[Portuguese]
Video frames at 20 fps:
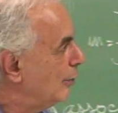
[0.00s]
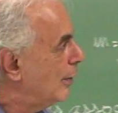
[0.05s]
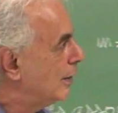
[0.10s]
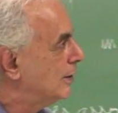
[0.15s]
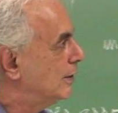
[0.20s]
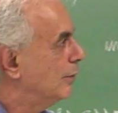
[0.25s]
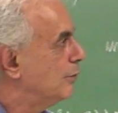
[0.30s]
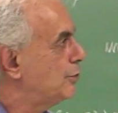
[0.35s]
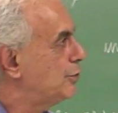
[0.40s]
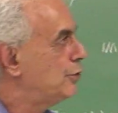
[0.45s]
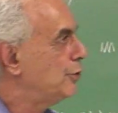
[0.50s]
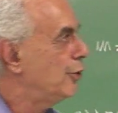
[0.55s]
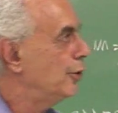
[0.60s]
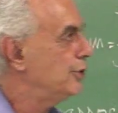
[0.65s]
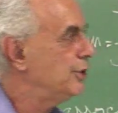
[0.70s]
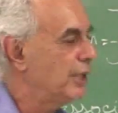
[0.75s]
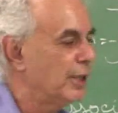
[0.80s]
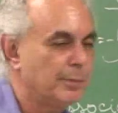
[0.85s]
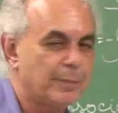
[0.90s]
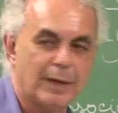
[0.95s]
equação de
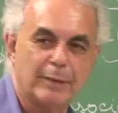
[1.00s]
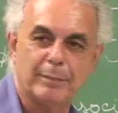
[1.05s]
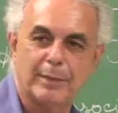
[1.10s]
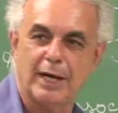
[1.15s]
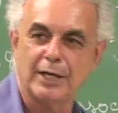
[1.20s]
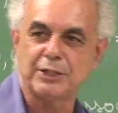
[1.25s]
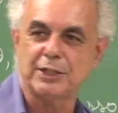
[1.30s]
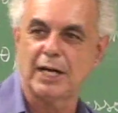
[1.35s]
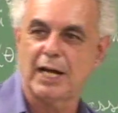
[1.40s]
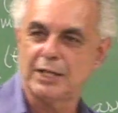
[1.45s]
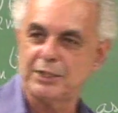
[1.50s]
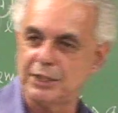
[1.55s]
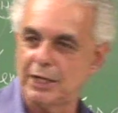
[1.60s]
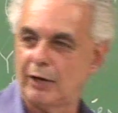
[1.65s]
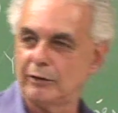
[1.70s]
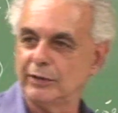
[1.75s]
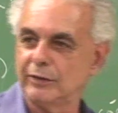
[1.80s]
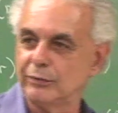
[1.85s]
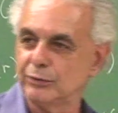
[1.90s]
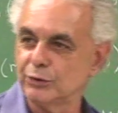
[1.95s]
Schrödinger para a parte
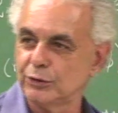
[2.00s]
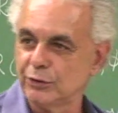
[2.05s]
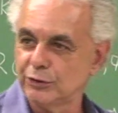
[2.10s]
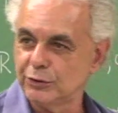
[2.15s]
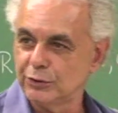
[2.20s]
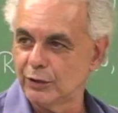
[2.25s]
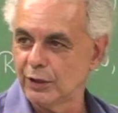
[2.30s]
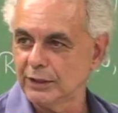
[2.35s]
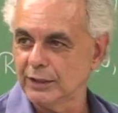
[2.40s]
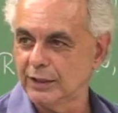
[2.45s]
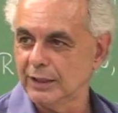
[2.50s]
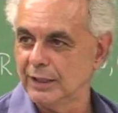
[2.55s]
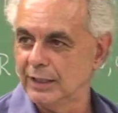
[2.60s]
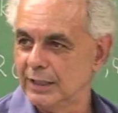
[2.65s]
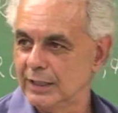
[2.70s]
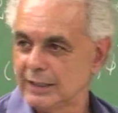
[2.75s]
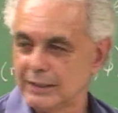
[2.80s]
radial da função de onda,